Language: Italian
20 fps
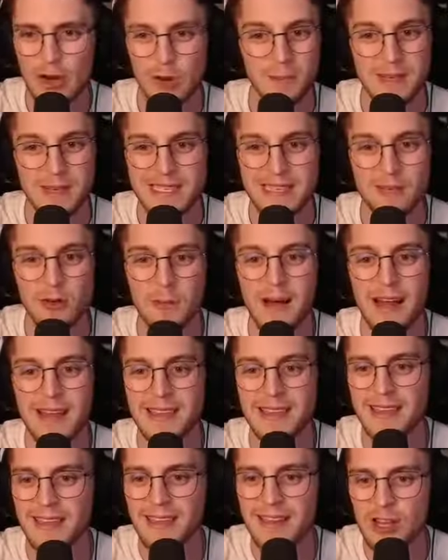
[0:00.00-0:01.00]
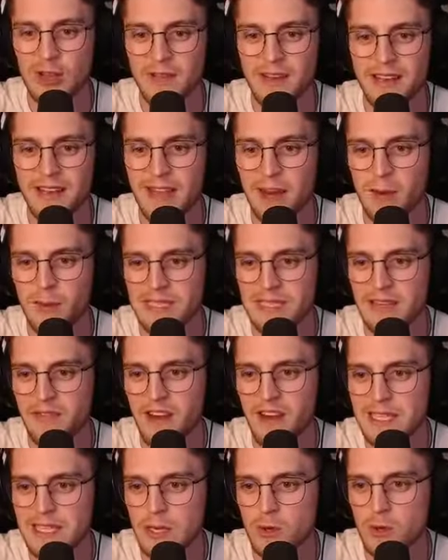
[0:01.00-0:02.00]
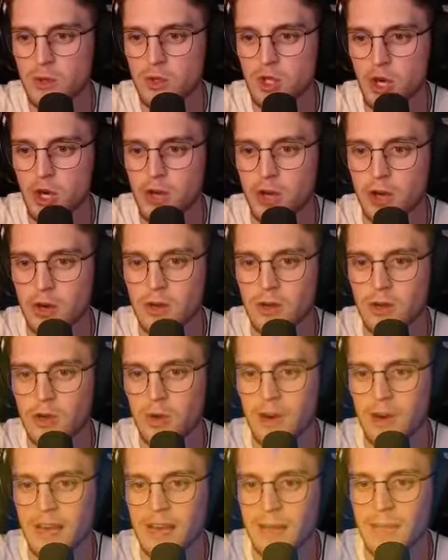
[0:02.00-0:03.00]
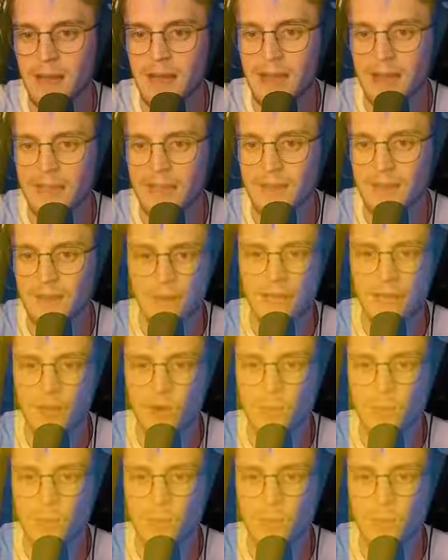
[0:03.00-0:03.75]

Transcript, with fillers: Non pensavo mai di, di, dover dire questa frase in un gioco con animali che